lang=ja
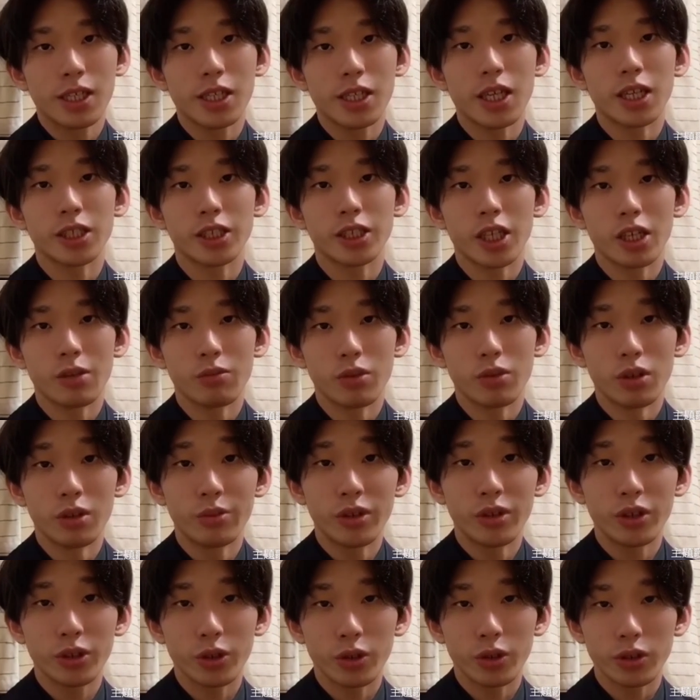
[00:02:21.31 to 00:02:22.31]

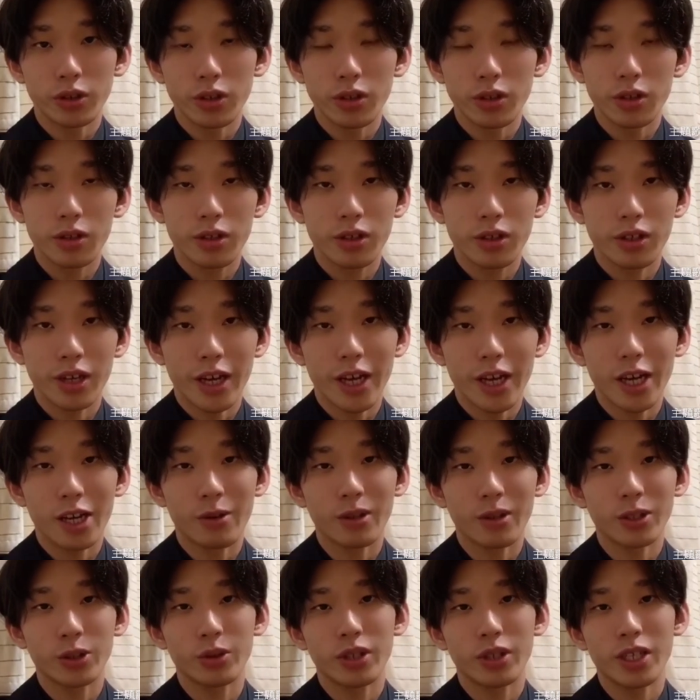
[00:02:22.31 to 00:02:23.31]
スターシャインプロモーション所属綾
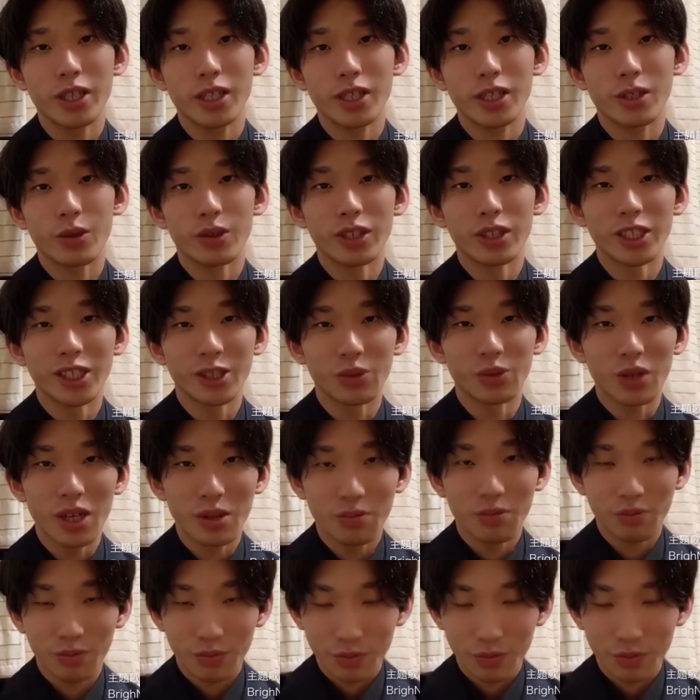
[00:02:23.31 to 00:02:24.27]
川翔です。こんにちは。